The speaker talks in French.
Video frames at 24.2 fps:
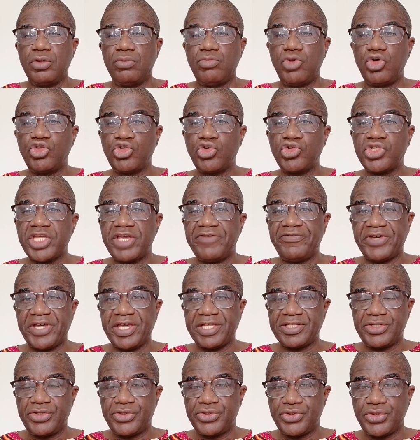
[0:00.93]
Bonjour chers
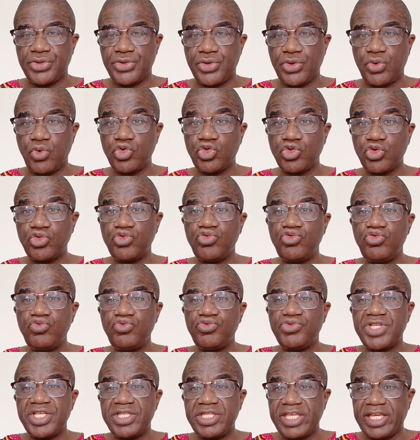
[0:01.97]
frères et sœurs, aujourd'hui nous
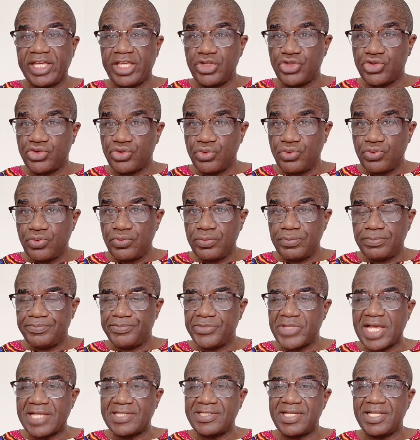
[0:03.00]
nous intéressons
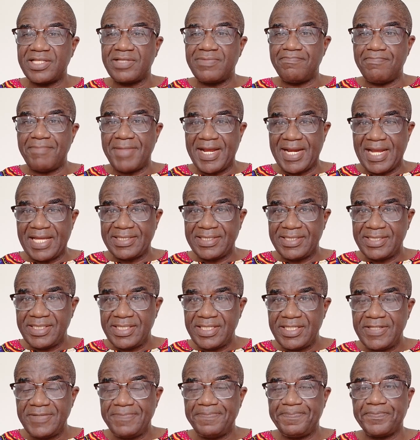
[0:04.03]
à cette
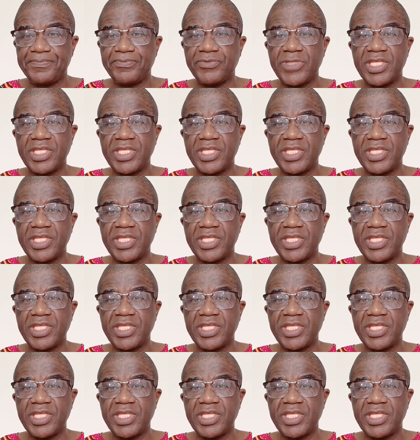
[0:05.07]
maladie